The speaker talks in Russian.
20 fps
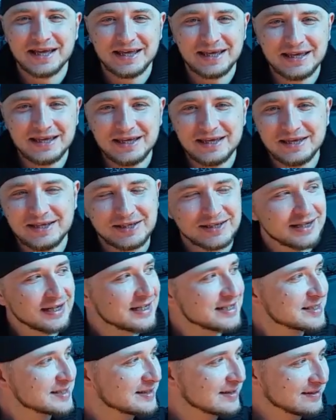И
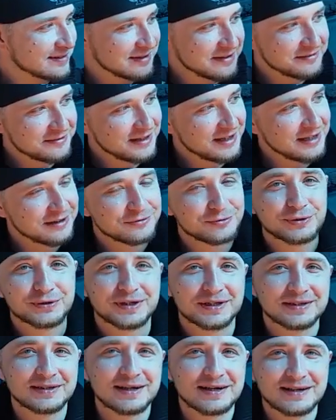я стартовал
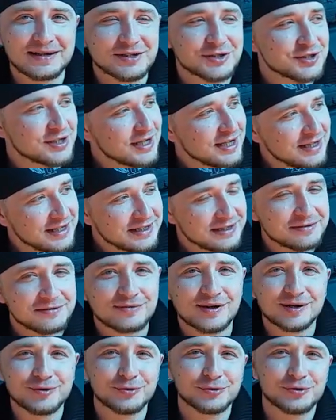вот от гаража, и до
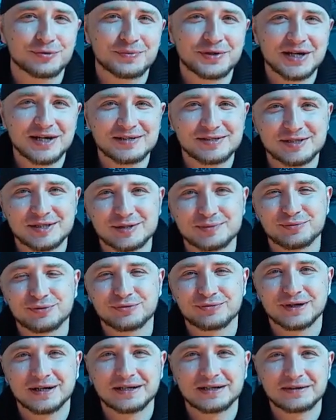ворот у меня здесь
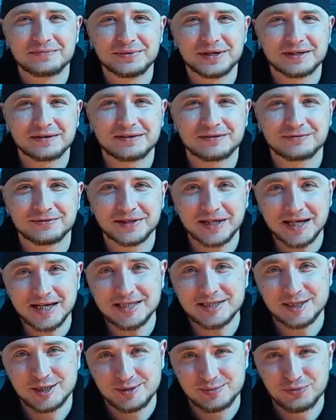буквально метров
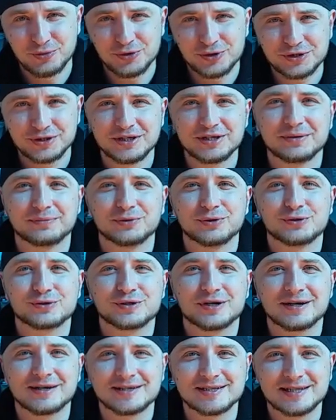30, можно
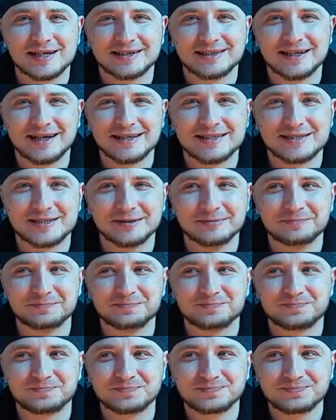немножко разогнаться.
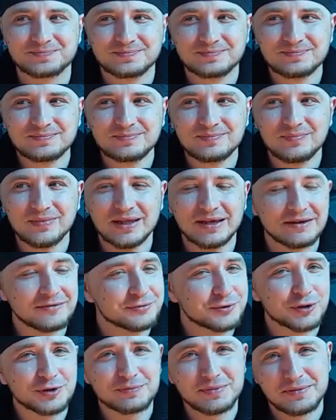И
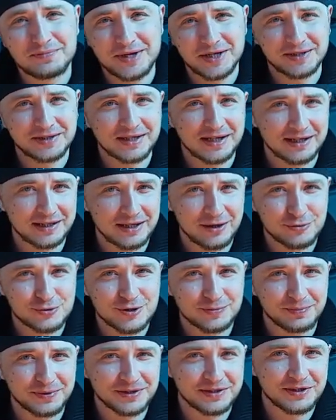в тот момент, когда
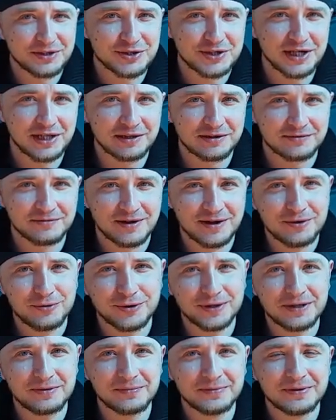уже подъезжал к
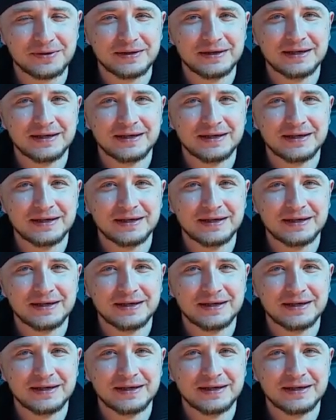воротам,